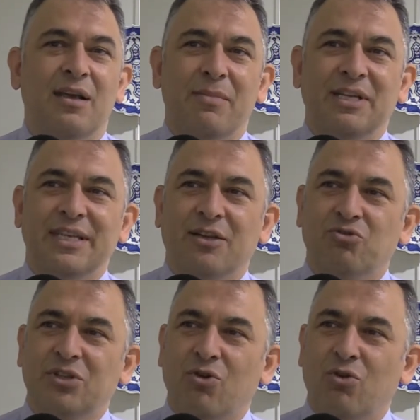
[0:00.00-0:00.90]
meslek
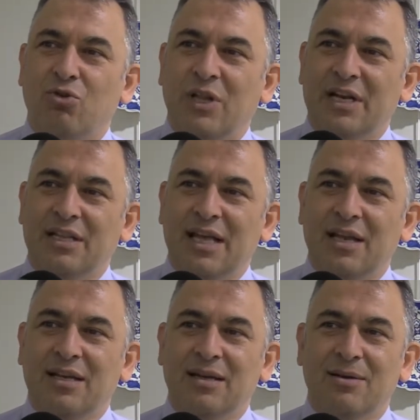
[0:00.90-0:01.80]
yüksek
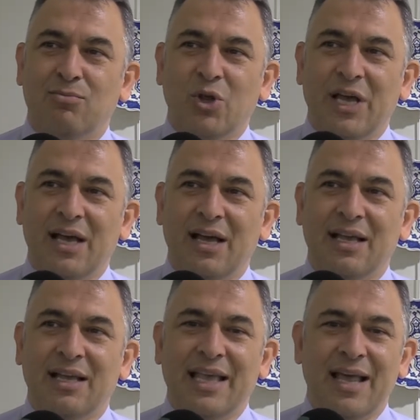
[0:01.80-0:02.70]
okullarından e, buraya
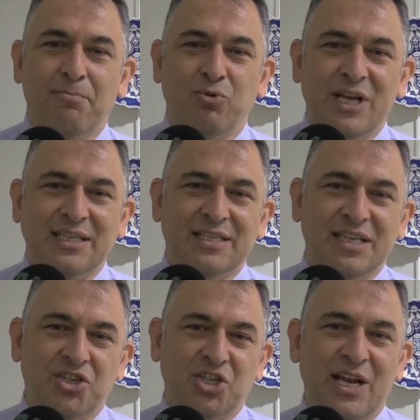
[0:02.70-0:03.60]
e, gelip bu dersi
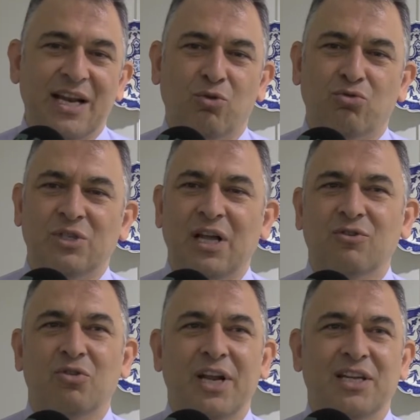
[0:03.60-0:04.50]
seçtiler.
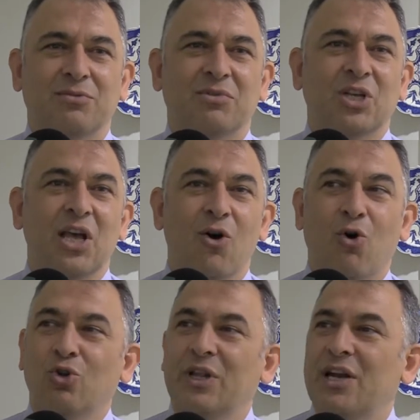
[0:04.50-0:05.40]
36 öğrencimiz.
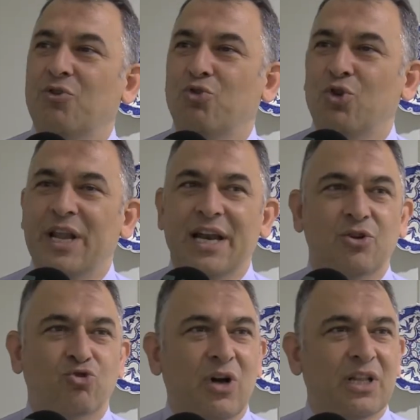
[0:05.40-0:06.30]
Onların
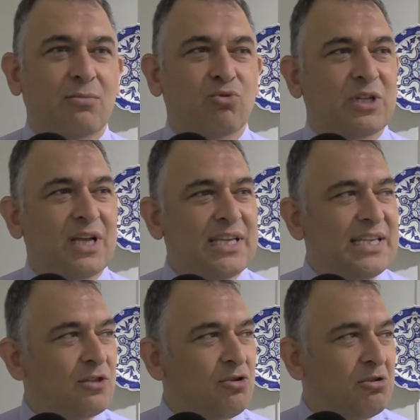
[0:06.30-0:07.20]
ürünlerini şu anda burada
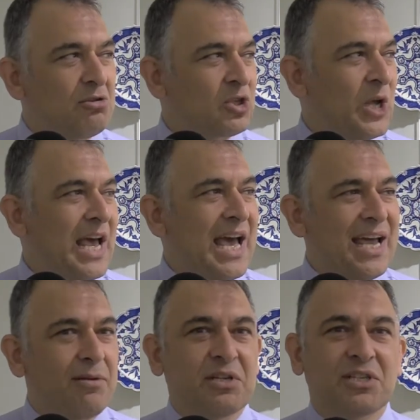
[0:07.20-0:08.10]
izliyoruz.
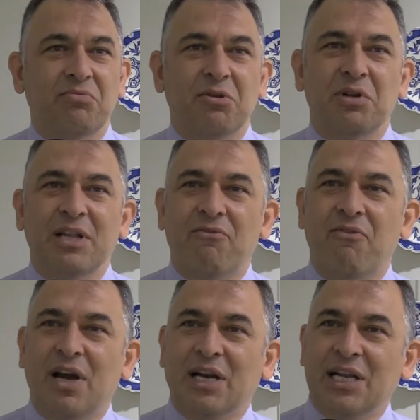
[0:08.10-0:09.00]
Her birisi birbirinden
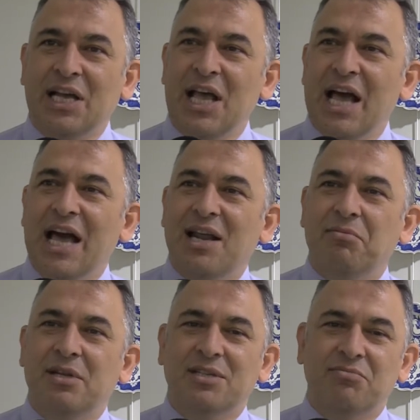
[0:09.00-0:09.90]
farklı, her
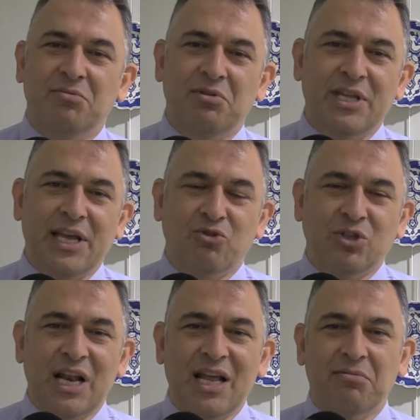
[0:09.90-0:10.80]
birisi birbirinden
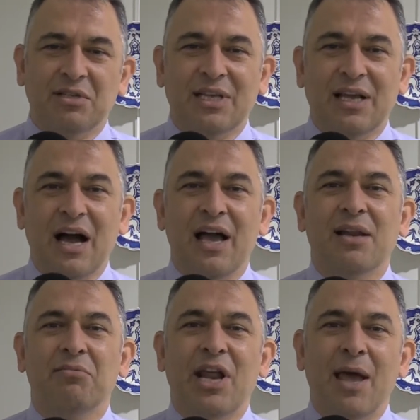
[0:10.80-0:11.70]
güzel, her birisi
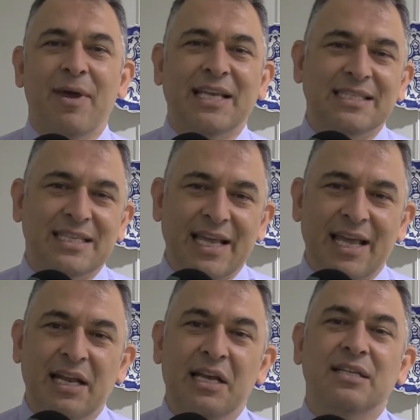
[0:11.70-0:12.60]
ayrı bir emek
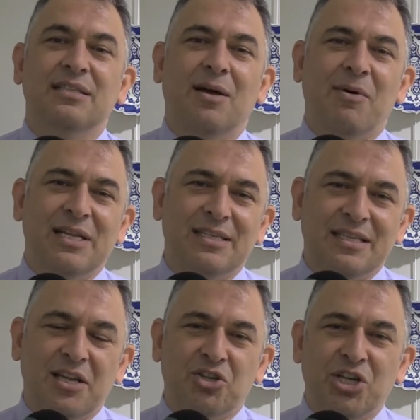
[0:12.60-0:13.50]
isteyen, zaman
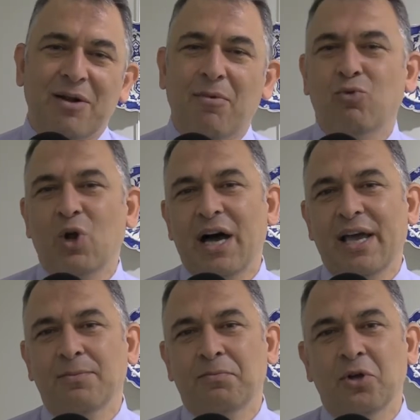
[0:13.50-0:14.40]
isteyen işler ama bunu
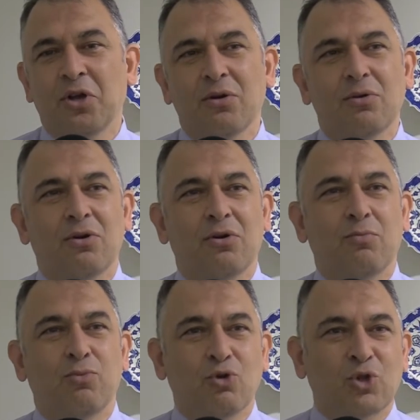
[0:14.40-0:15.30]
ayırıp e,
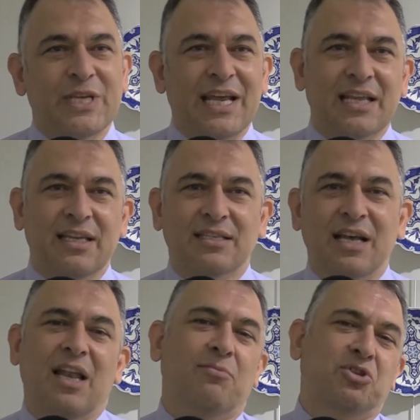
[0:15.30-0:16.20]
bu sergiyi
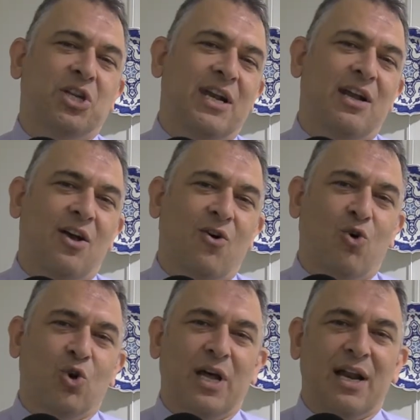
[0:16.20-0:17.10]
sağlamışlar.
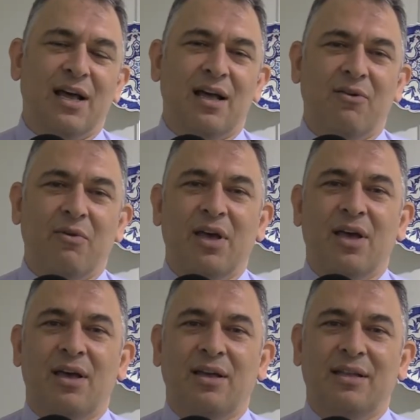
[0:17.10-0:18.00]
Onlara ve
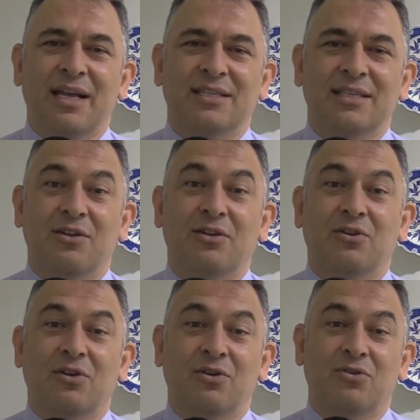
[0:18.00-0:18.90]
e, dersin
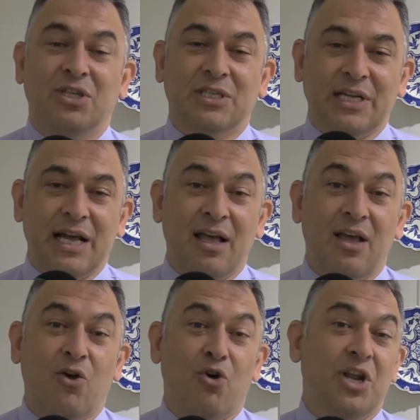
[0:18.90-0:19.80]
e, hocasına,
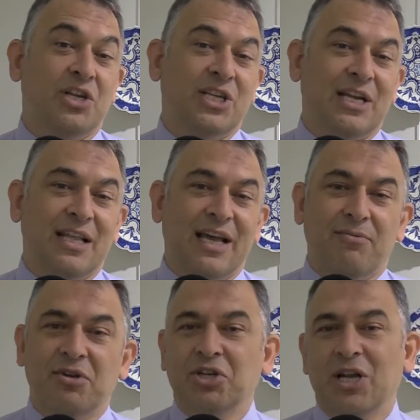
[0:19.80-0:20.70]
Öğrencileri
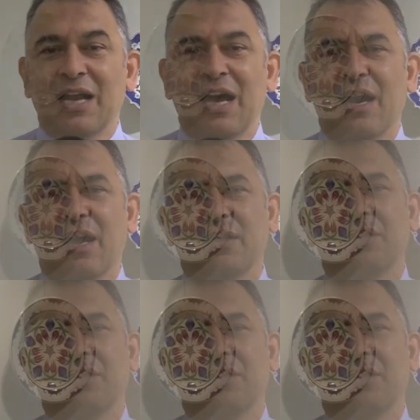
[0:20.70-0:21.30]
Daire Başkanı'na ayrı ayrı